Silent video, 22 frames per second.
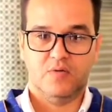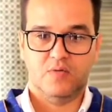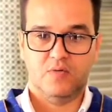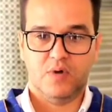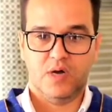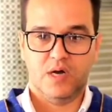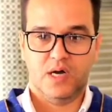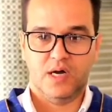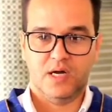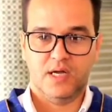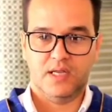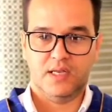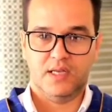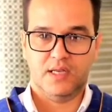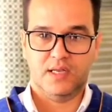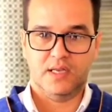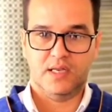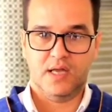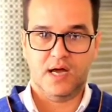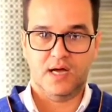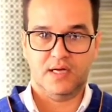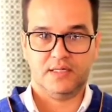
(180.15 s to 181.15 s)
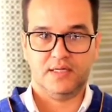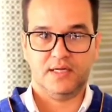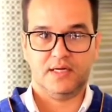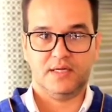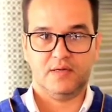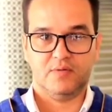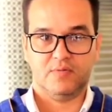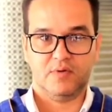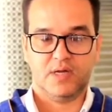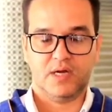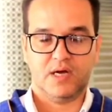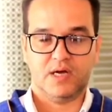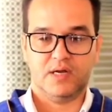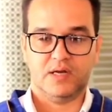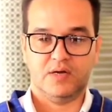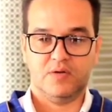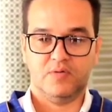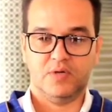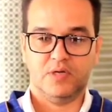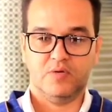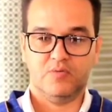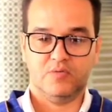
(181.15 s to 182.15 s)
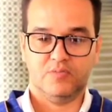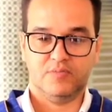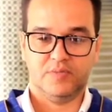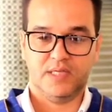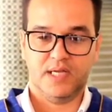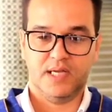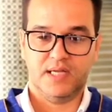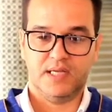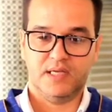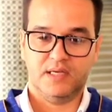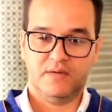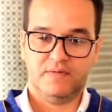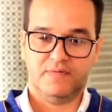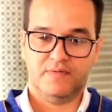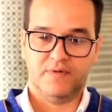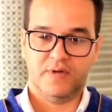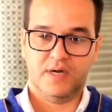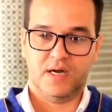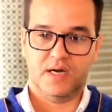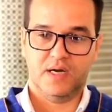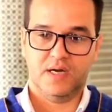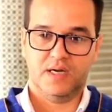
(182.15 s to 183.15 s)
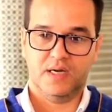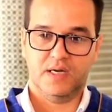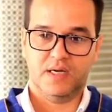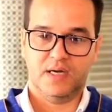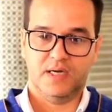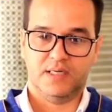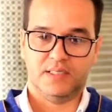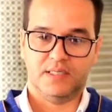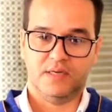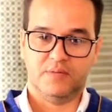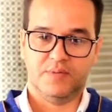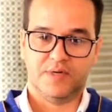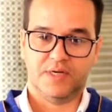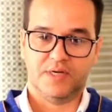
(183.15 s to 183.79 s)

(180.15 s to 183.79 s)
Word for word: والحضري والقروي وبالتالي فهذا